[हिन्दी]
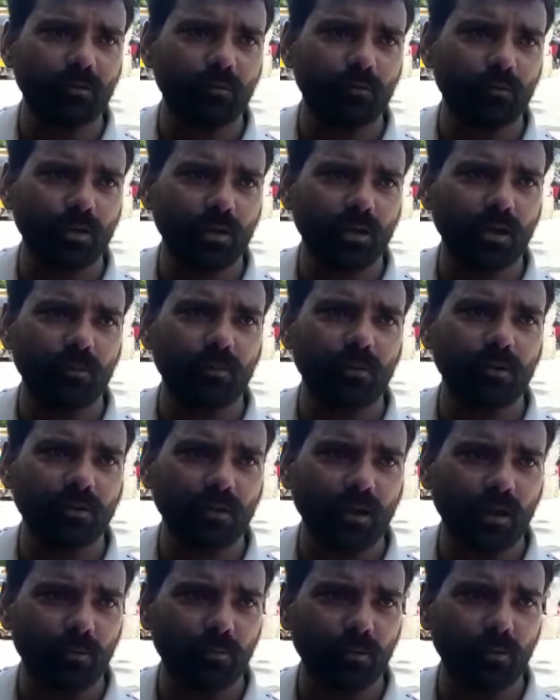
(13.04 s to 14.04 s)
टूटेगा
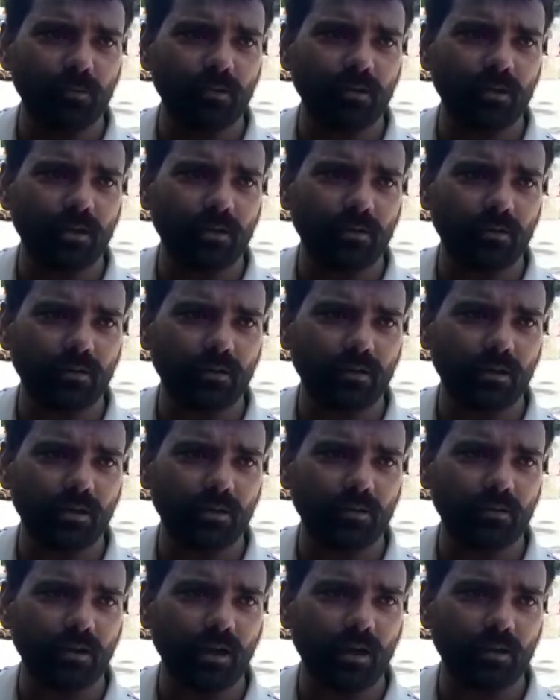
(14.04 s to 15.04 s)
फिर पब्लिक का
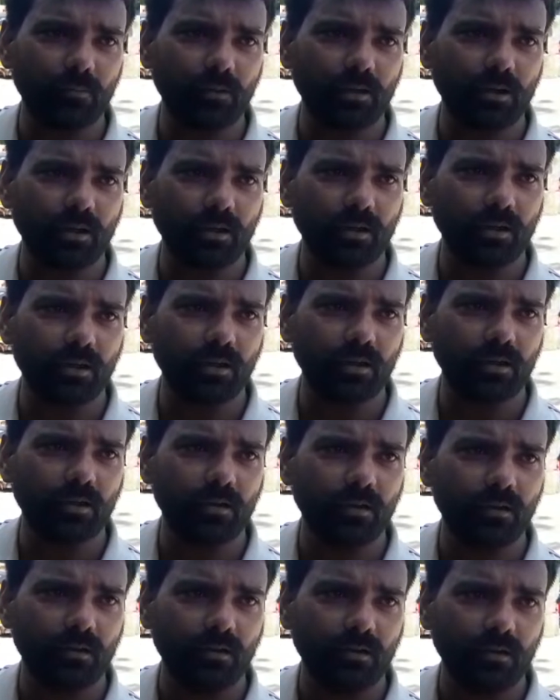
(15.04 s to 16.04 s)
ध्यान भटकेगा
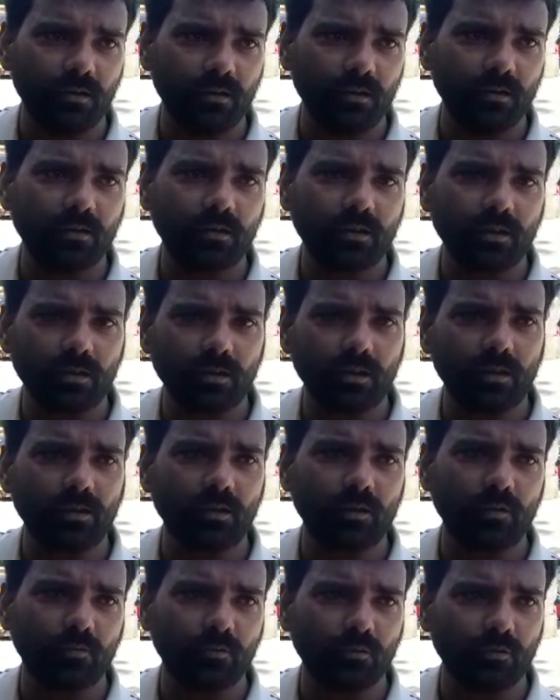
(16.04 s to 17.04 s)
इसके
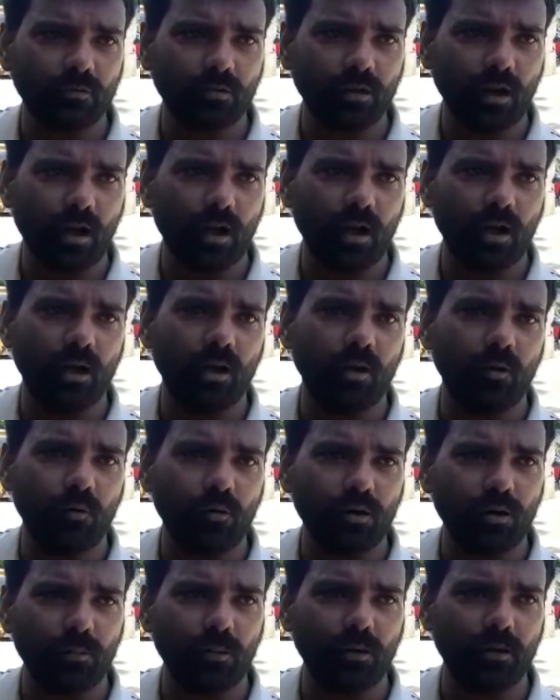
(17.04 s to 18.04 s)
चलते जहाँ है
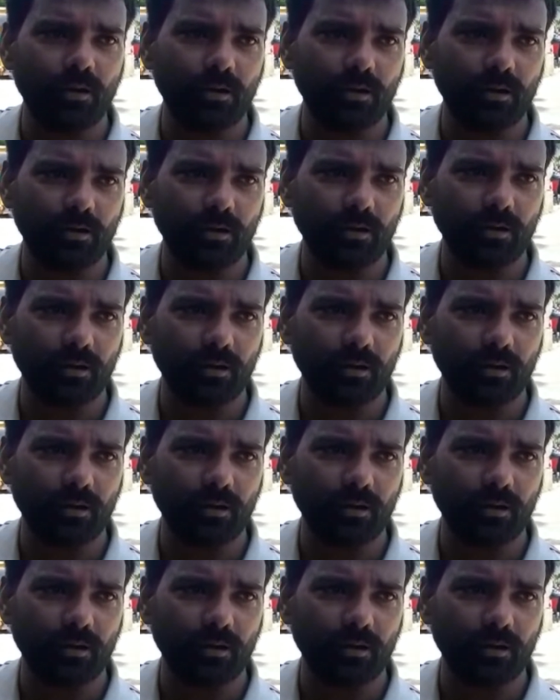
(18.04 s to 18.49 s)
वहीं पर रहना चाहिए